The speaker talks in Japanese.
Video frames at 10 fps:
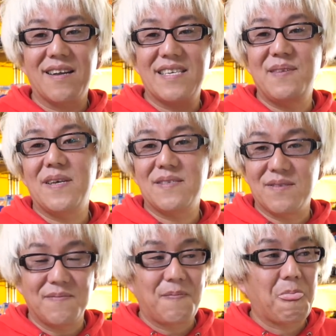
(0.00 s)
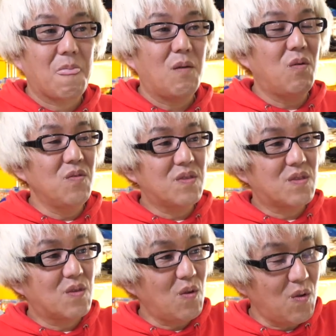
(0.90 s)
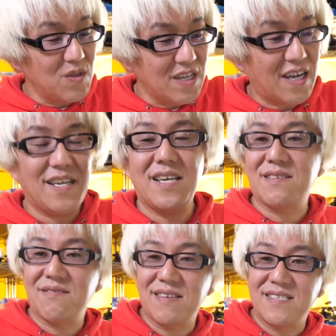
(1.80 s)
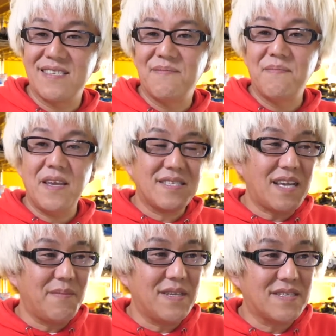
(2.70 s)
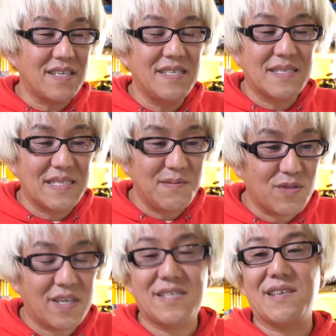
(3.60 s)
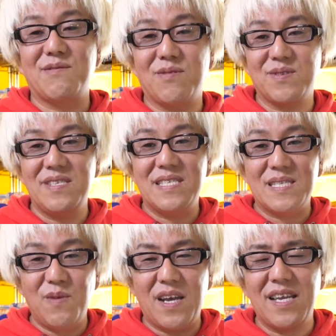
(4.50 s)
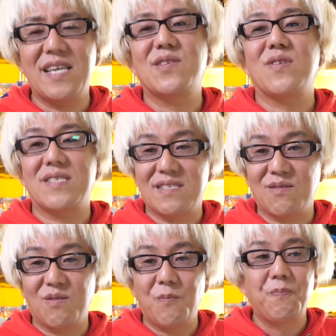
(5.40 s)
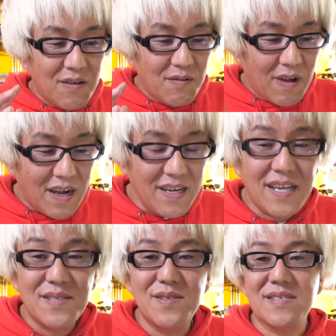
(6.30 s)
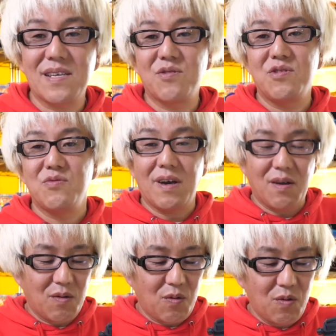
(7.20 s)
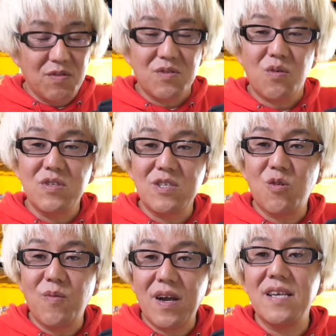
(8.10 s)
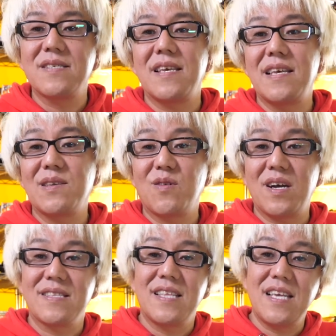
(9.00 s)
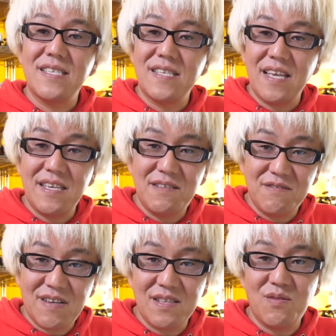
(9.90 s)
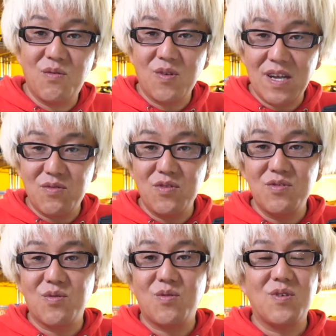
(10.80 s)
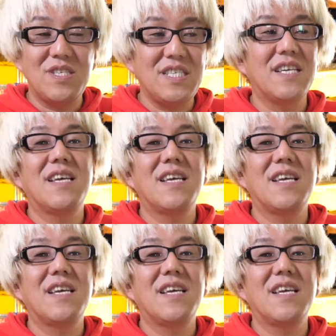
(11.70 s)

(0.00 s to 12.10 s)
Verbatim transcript: 来ます。本当に速い人たち、めちゃめちゃいつも成績残す、いつも速い人たちとの分かりやすい差というのは、本当に細かい制御ができているかどうかというところに